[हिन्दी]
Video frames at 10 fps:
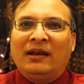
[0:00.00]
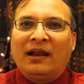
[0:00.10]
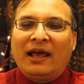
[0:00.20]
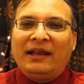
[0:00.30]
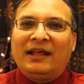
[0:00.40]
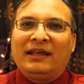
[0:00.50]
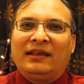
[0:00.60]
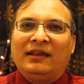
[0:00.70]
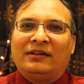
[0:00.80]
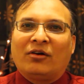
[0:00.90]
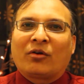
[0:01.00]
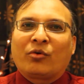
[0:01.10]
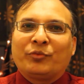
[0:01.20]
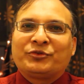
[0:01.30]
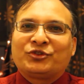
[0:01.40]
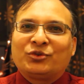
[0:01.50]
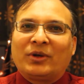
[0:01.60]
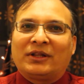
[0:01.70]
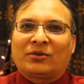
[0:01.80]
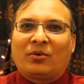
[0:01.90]
नए नए गीत और
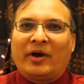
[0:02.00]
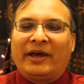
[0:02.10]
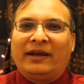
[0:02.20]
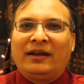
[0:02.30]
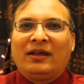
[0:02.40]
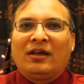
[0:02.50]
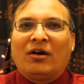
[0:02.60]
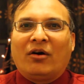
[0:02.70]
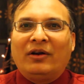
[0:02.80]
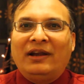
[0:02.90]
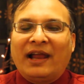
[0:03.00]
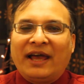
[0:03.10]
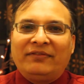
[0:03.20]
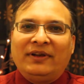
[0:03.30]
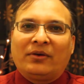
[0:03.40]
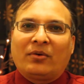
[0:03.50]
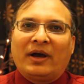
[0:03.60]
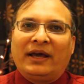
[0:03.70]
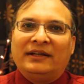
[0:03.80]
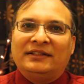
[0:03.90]
खूबसूरत क्वायर और लाइवली
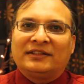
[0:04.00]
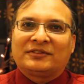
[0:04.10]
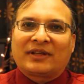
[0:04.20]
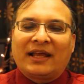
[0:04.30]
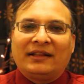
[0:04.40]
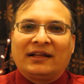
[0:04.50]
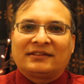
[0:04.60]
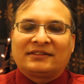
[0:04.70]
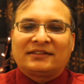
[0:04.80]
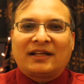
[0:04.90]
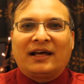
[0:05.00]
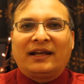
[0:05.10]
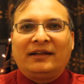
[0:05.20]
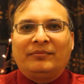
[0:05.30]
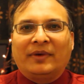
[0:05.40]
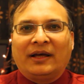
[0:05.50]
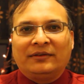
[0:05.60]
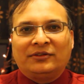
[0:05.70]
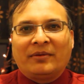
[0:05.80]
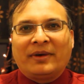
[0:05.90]
क्वायर जिसके अंदर सारे
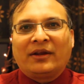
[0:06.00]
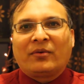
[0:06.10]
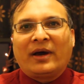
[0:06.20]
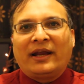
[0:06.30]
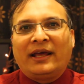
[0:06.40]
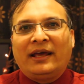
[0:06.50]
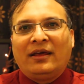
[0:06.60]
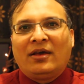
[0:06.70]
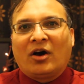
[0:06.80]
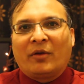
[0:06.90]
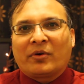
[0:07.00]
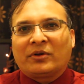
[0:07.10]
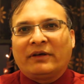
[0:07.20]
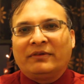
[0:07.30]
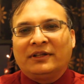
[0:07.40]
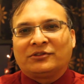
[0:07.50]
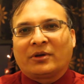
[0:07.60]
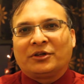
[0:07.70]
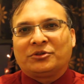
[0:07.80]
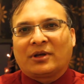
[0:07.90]
जो हमारे क्वायर है और मैं खुदा
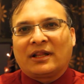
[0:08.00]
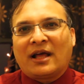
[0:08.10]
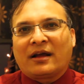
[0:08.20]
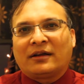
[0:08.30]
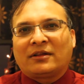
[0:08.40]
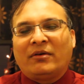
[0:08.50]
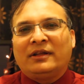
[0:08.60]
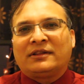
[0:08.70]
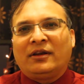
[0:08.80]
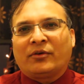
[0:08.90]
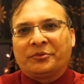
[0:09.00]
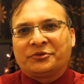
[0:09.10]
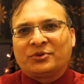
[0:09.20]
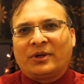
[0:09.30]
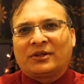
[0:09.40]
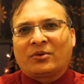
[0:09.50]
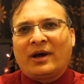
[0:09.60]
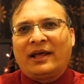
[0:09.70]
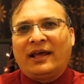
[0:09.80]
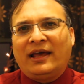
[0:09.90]
यस्सु का शुक्र अदा करता हूँ इतनी खूबसूरत
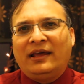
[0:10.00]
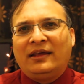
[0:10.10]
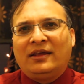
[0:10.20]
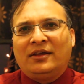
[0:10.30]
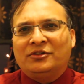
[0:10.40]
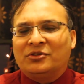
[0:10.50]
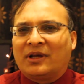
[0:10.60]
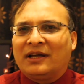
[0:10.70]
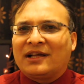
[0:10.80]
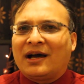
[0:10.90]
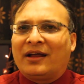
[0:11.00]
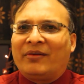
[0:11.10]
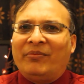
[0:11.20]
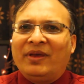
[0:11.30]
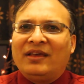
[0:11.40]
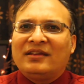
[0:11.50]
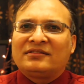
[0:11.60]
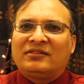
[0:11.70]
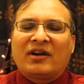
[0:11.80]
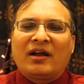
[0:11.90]
क्वायर है जो गिटार
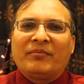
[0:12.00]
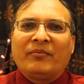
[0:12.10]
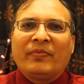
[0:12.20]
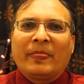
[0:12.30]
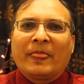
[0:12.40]
बेस ड्रम